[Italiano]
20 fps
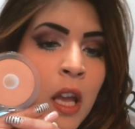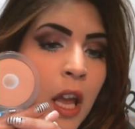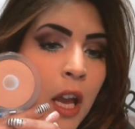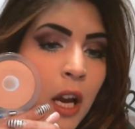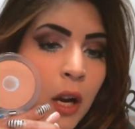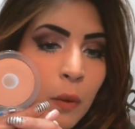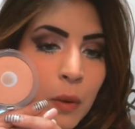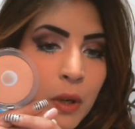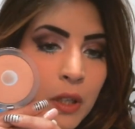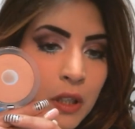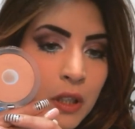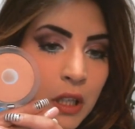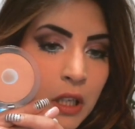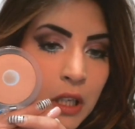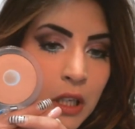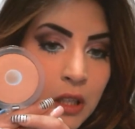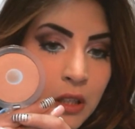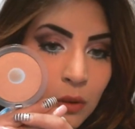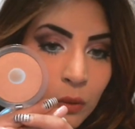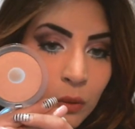e
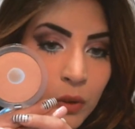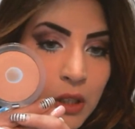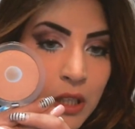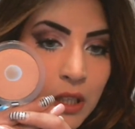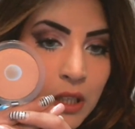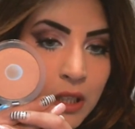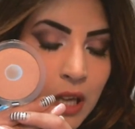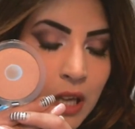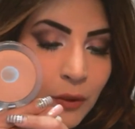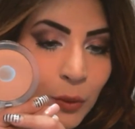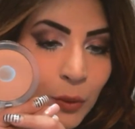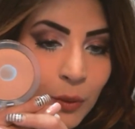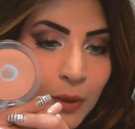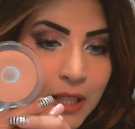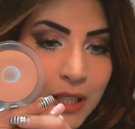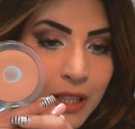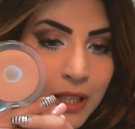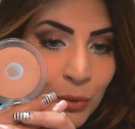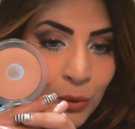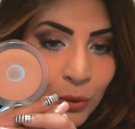quindi sto utilizzando
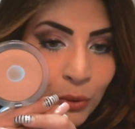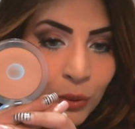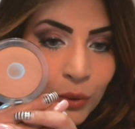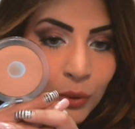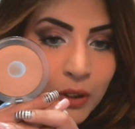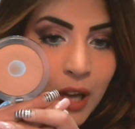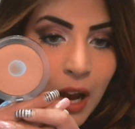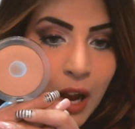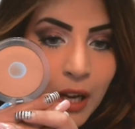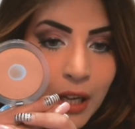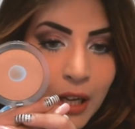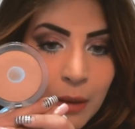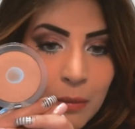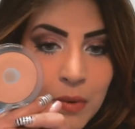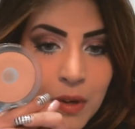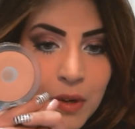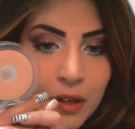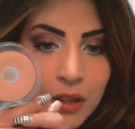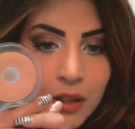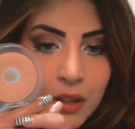questi prodotti anche
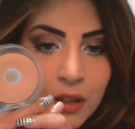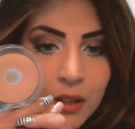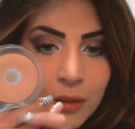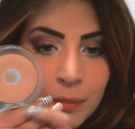per,